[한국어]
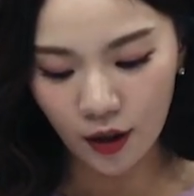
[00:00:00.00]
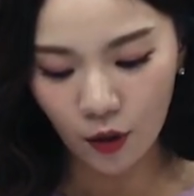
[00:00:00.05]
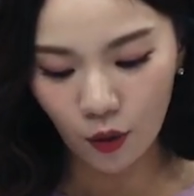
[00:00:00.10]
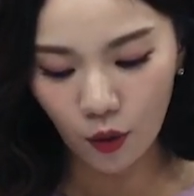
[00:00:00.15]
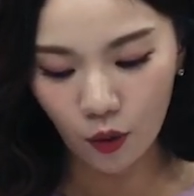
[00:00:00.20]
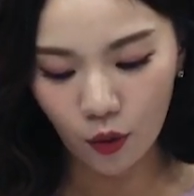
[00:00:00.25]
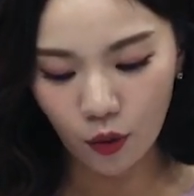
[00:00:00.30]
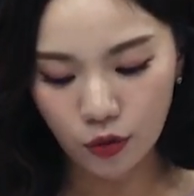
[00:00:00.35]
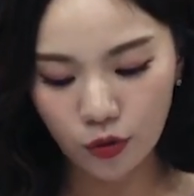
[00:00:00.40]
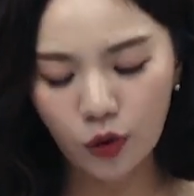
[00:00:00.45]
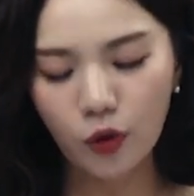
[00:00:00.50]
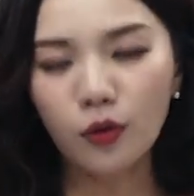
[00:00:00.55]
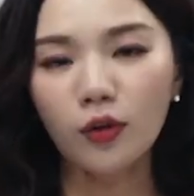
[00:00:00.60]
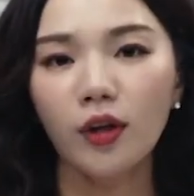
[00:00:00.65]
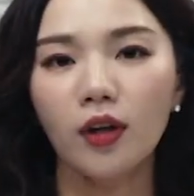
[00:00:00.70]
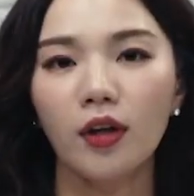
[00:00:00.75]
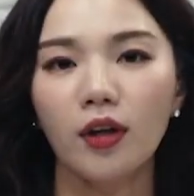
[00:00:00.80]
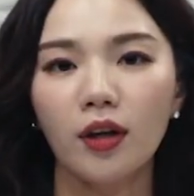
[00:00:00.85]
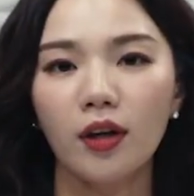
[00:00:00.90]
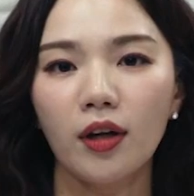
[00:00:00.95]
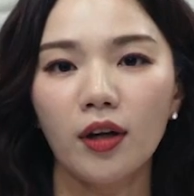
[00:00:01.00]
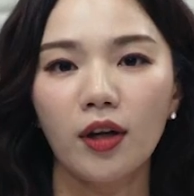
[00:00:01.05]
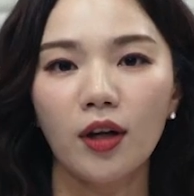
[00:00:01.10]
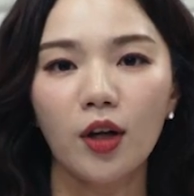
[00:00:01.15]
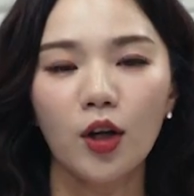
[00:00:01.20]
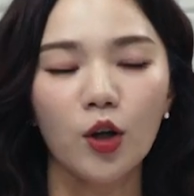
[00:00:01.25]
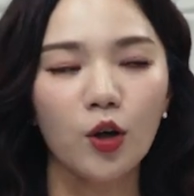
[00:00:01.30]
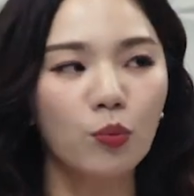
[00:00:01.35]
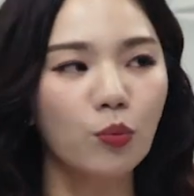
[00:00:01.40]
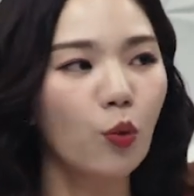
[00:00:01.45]
어, 그런데
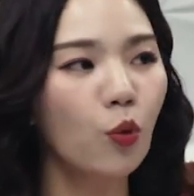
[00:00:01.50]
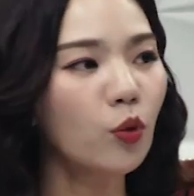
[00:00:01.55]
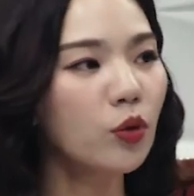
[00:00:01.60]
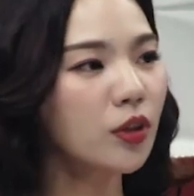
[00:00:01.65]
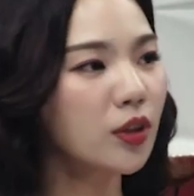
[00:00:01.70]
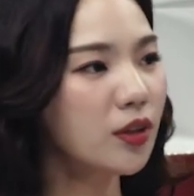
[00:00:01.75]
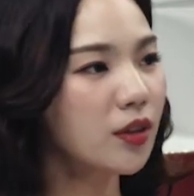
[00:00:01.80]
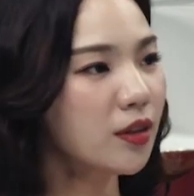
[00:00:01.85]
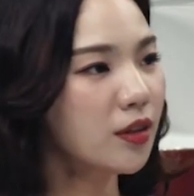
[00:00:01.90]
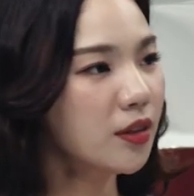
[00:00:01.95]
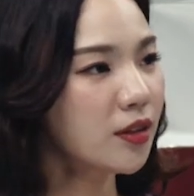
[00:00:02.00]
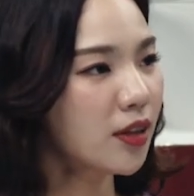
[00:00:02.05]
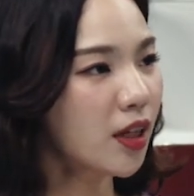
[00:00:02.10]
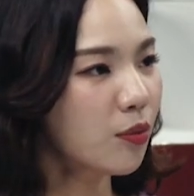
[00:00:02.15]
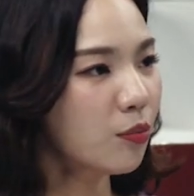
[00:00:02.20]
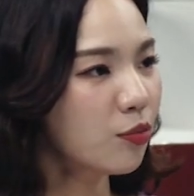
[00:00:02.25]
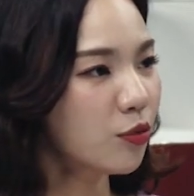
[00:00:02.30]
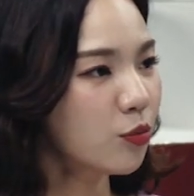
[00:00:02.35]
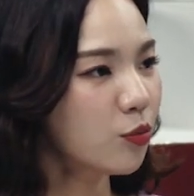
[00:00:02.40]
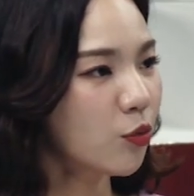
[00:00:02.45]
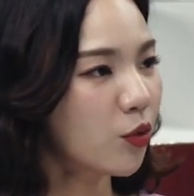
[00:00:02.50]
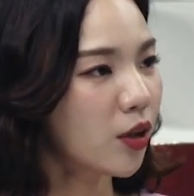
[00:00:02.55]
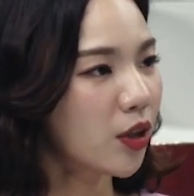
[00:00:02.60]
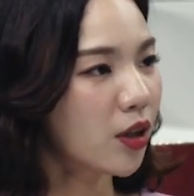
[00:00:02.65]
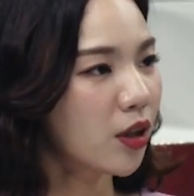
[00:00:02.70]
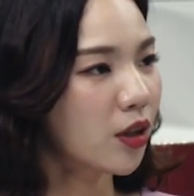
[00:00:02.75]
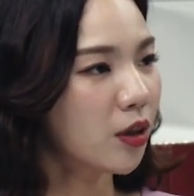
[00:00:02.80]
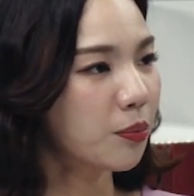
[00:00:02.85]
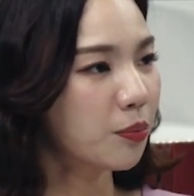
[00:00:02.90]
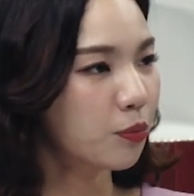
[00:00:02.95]
모든
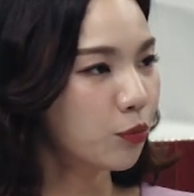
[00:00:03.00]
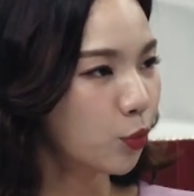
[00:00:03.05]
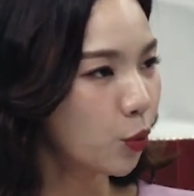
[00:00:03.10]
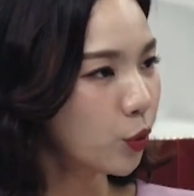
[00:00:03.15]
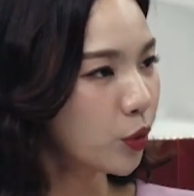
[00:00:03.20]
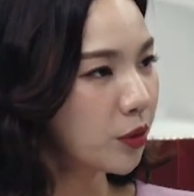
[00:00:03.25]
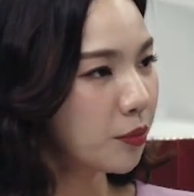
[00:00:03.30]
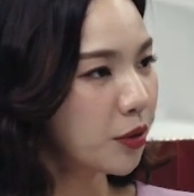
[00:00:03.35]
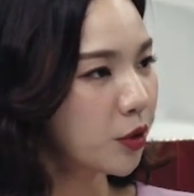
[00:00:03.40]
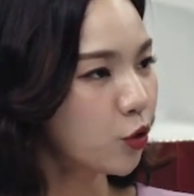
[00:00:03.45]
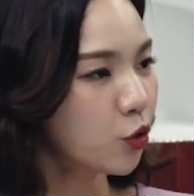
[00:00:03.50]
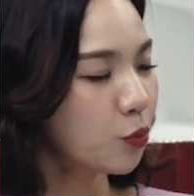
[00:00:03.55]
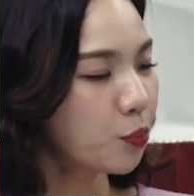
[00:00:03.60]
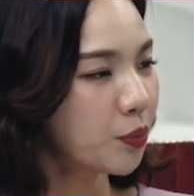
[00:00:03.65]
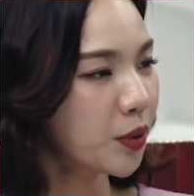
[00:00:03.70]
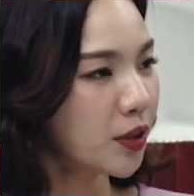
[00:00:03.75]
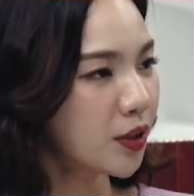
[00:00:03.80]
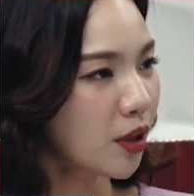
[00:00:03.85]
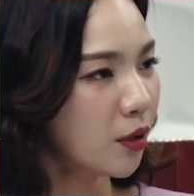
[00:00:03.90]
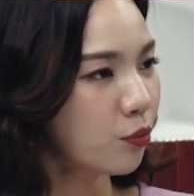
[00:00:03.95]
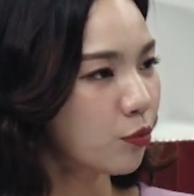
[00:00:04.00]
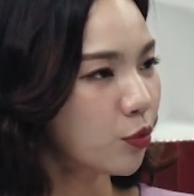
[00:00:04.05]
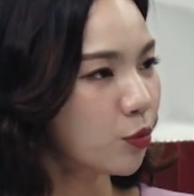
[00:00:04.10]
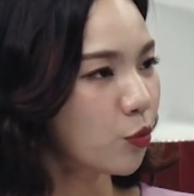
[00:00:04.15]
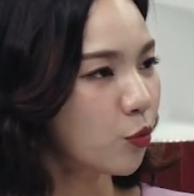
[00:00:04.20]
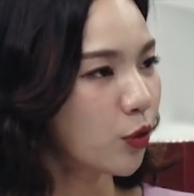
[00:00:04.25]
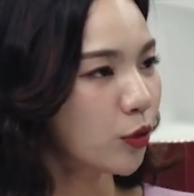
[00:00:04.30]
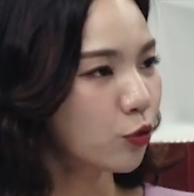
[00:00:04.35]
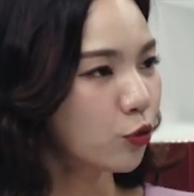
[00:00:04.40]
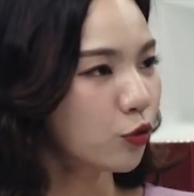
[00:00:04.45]
상품과 모든 P2P
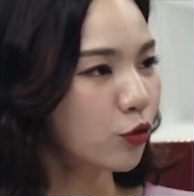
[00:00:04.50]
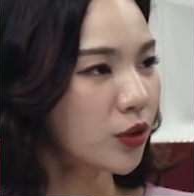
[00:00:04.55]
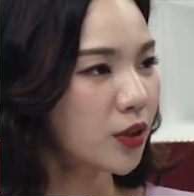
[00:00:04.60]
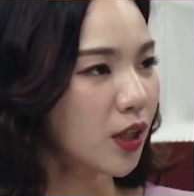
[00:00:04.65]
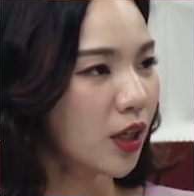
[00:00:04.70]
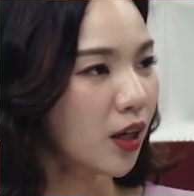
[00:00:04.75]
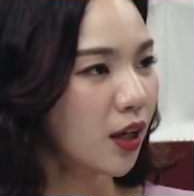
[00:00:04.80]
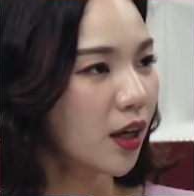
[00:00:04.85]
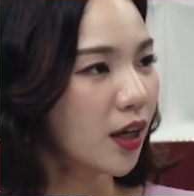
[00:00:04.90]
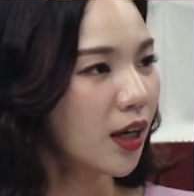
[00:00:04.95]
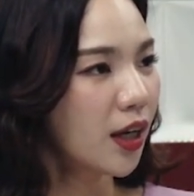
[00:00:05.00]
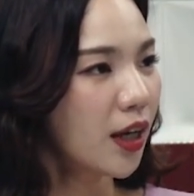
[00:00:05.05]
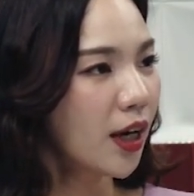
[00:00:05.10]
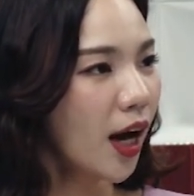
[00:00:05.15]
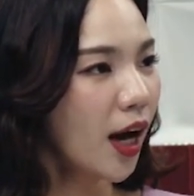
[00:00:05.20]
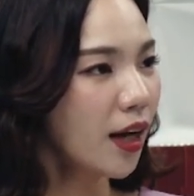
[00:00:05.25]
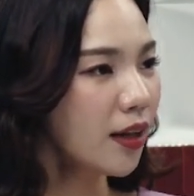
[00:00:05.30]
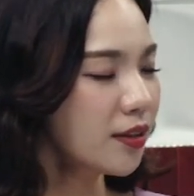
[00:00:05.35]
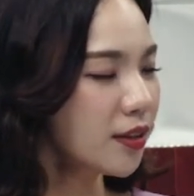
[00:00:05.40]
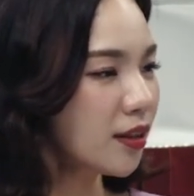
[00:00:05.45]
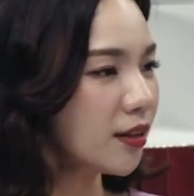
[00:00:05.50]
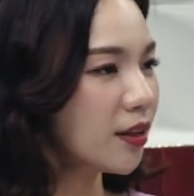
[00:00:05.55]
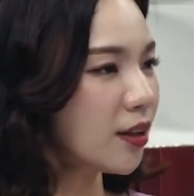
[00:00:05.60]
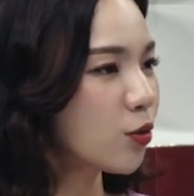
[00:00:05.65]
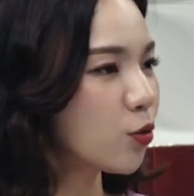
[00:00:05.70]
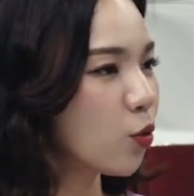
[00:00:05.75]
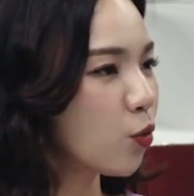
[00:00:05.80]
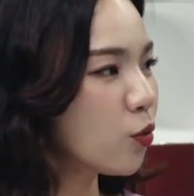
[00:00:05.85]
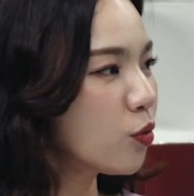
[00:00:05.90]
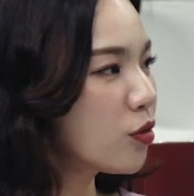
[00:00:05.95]
상품과 투자 항상 다
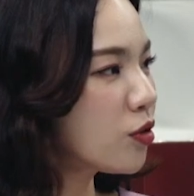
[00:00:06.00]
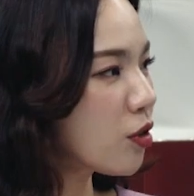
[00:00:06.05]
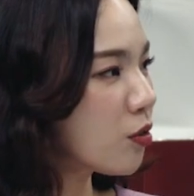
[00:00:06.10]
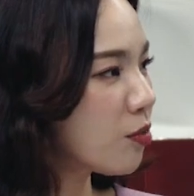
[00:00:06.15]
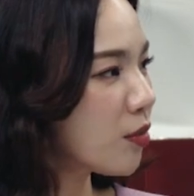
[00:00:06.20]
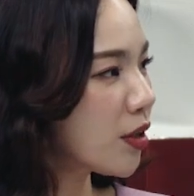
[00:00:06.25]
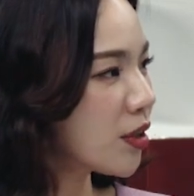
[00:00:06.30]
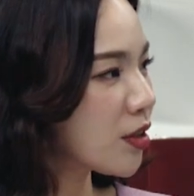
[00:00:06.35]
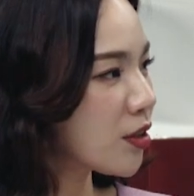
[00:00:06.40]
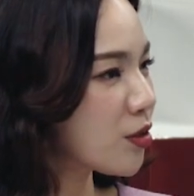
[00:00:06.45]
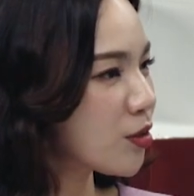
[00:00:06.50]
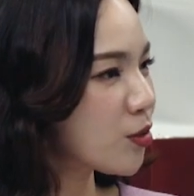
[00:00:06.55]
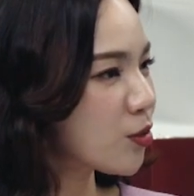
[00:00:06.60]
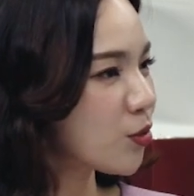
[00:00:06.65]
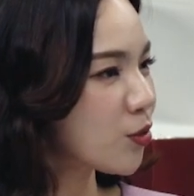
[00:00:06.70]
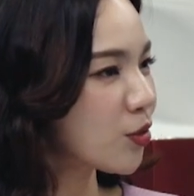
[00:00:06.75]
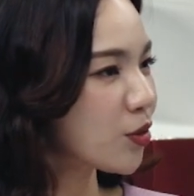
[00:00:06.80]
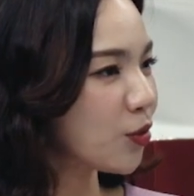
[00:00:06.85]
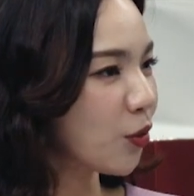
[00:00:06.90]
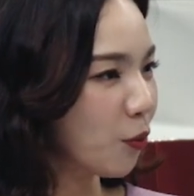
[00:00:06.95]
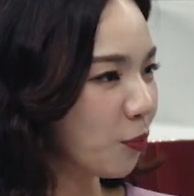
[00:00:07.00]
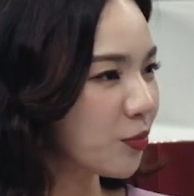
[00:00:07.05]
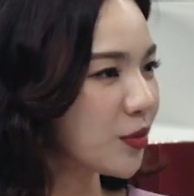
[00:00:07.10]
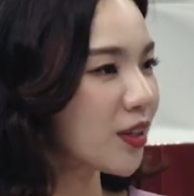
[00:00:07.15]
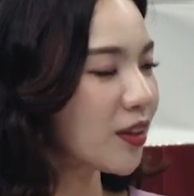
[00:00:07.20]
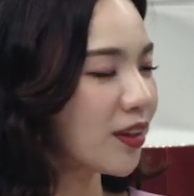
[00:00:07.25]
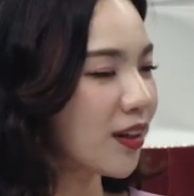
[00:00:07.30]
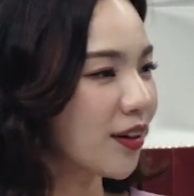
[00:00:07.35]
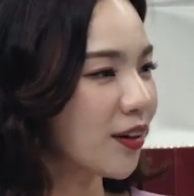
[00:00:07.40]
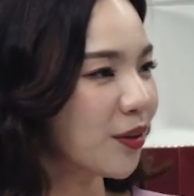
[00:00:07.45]
좋은 점만 있을 수는
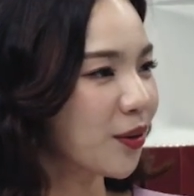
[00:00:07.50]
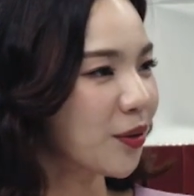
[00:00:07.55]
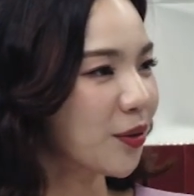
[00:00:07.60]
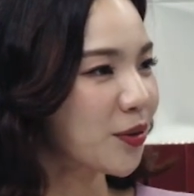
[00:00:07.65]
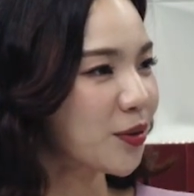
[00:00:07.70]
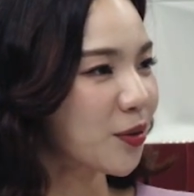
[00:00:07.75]
없잖아요.